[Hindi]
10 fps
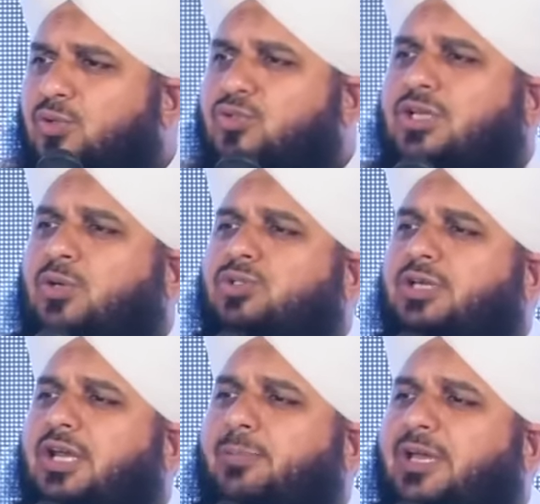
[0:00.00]
उसका
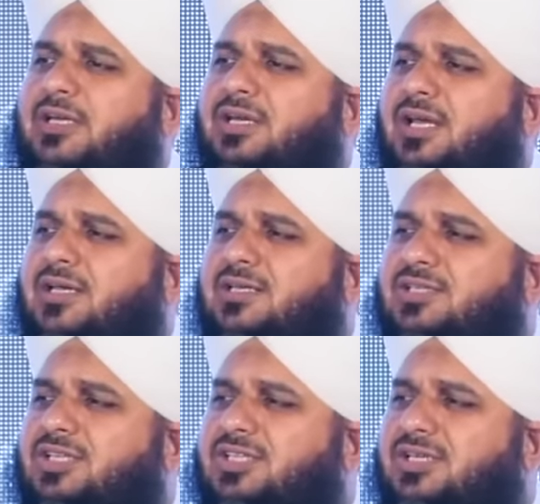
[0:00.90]
उठना बैठना
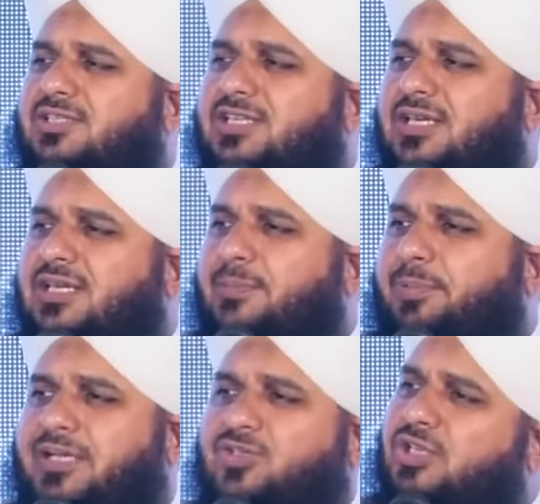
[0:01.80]
किसी शख्स के लिए
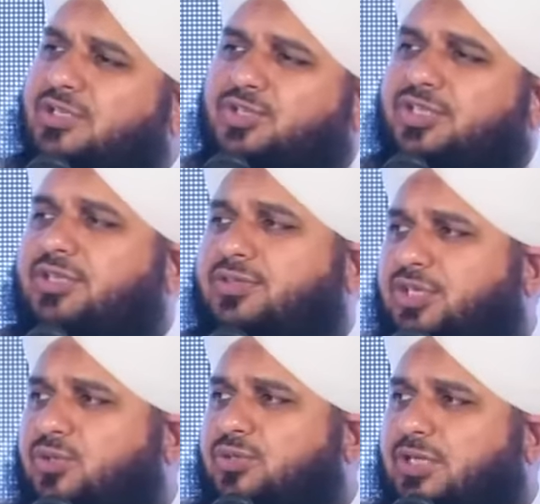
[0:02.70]
भाई से अजियत
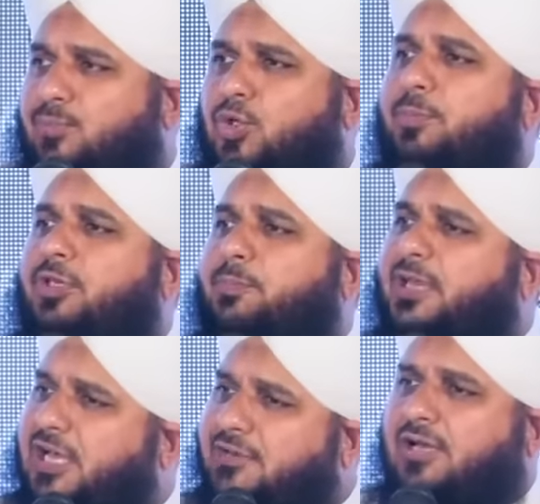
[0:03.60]
नहीं होता मोमिन
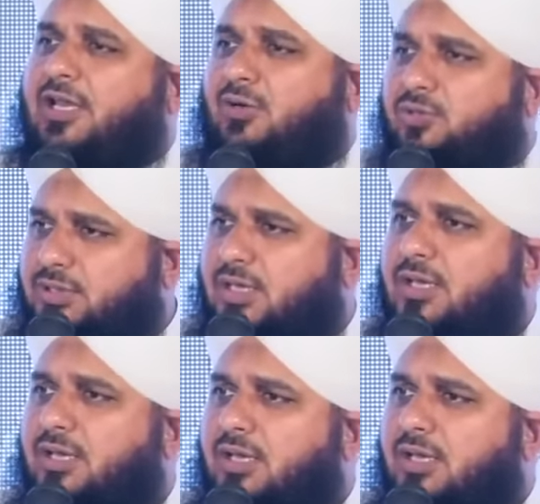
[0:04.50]
प्यार वाला होता